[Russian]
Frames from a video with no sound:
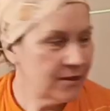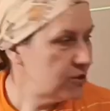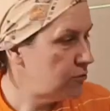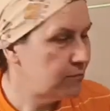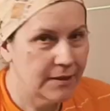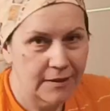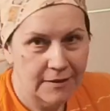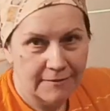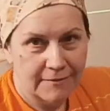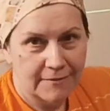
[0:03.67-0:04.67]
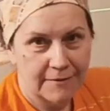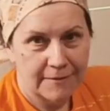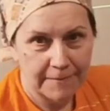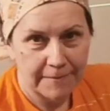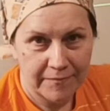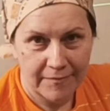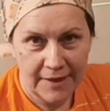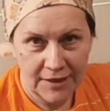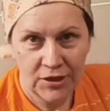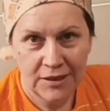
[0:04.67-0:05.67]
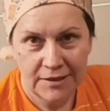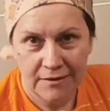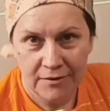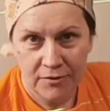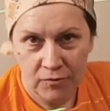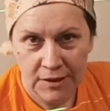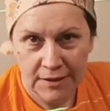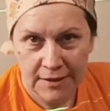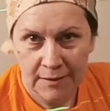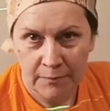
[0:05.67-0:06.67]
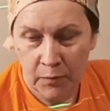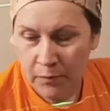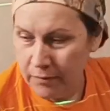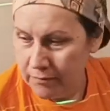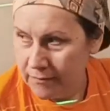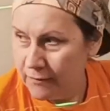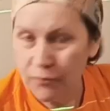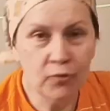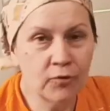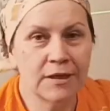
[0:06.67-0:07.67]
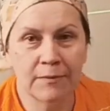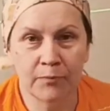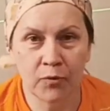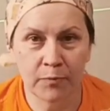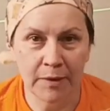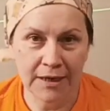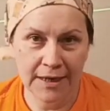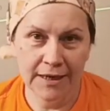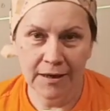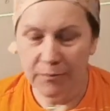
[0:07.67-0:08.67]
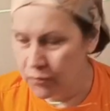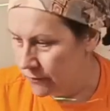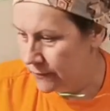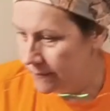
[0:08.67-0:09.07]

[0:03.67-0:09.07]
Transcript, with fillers: чтобы э, начать э, трудиться по, в кухне по поклейке обоев,